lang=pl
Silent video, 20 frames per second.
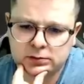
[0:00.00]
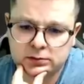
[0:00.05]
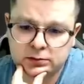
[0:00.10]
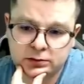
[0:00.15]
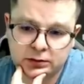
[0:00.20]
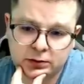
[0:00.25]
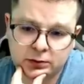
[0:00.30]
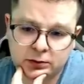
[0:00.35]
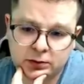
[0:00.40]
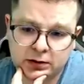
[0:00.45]

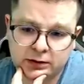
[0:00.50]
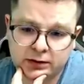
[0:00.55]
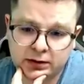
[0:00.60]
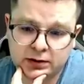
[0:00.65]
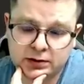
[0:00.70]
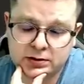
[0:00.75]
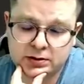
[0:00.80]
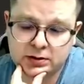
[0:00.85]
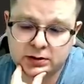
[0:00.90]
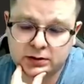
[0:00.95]
Figura
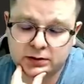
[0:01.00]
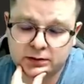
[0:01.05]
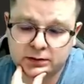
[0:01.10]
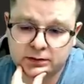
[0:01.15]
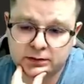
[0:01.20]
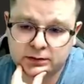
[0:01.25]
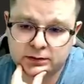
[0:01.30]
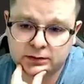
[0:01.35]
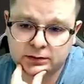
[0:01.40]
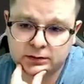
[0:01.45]
więcej.
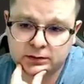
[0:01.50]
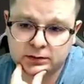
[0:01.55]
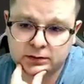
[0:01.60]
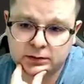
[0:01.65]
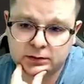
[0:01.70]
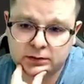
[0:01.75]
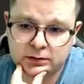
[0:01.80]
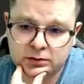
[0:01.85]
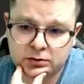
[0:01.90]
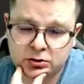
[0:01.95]

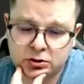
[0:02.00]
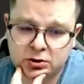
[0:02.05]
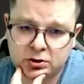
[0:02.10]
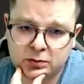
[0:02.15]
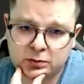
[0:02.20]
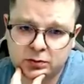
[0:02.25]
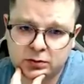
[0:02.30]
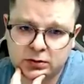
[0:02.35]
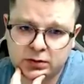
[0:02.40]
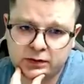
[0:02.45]
Czy to
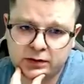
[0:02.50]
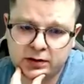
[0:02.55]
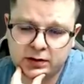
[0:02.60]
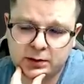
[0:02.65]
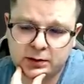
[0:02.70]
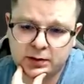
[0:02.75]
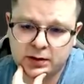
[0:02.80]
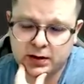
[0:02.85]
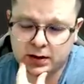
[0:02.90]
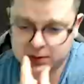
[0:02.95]
była
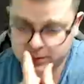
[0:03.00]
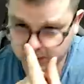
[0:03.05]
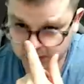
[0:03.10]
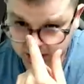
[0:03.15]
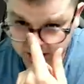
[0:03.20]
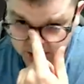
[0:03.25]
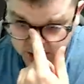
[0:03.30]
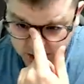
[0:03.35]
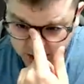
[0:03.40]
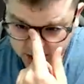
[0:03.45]
fanaberia z
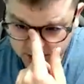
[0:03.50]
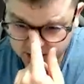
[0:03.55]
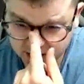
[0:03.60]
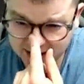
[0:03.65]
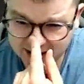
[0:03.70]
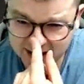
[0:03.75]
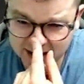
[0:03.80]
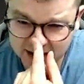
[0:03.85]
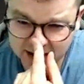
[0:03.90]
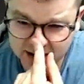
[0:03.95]
mojej strony?
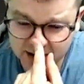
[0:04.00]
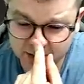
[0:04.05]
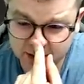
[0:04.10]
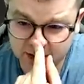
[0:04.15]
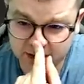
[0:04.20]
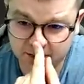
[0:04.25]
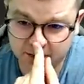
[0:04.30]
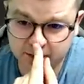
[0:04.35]
Nie, chyba.